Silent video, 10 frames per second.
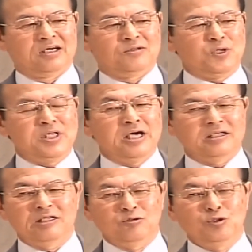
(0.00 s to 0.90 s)
時で
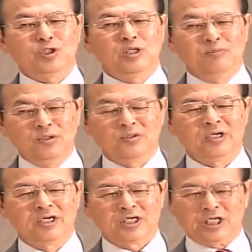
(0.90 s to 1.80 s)
あったとして
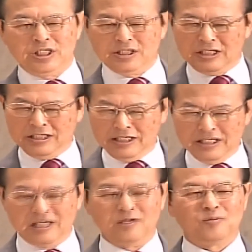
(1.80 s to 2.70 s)
も気づかな
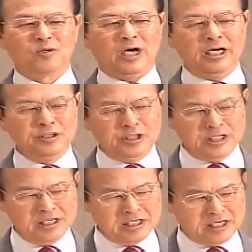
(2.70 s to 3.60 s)
いけども感
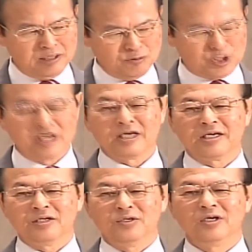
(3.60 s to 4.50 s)
じないかもしれな
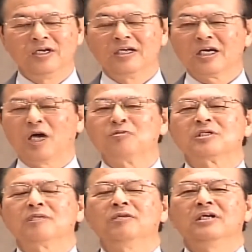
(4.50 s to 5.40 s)
いけど神
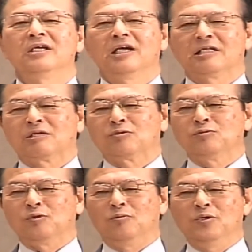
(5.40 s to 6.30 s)
様はあなた
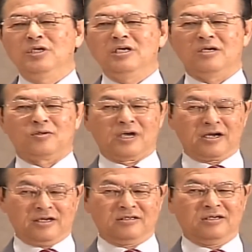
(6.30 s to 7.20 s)
と共にお
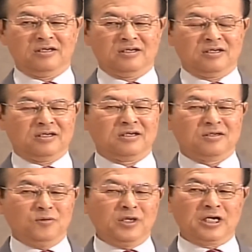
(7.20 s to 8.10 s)
られる。
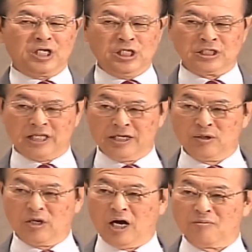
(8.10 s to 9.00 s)
これが臨在
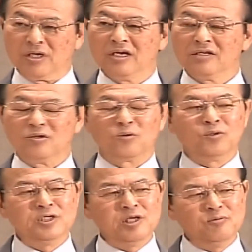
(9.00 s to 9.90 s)
の神。ど
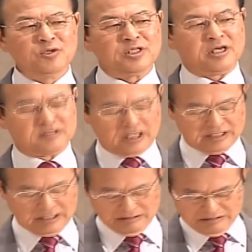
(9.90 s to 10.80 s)
こにでもいてくださ